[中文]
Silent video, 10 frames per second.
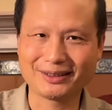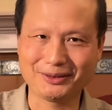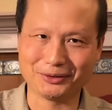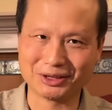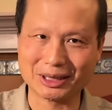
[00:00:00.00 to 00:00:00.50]

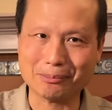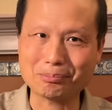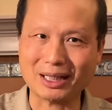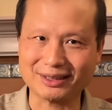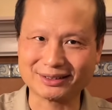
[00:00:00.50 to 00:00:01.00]
有显
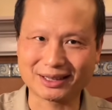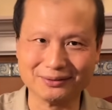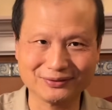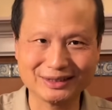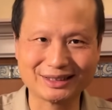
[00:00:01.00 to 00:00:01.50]
摆的
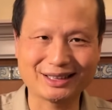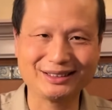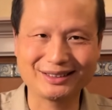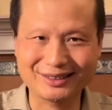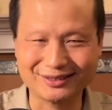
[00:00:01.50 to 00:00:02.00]
成分在
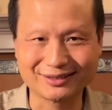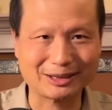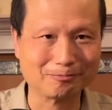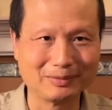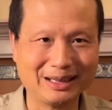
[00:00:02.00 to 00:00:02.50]
里头的。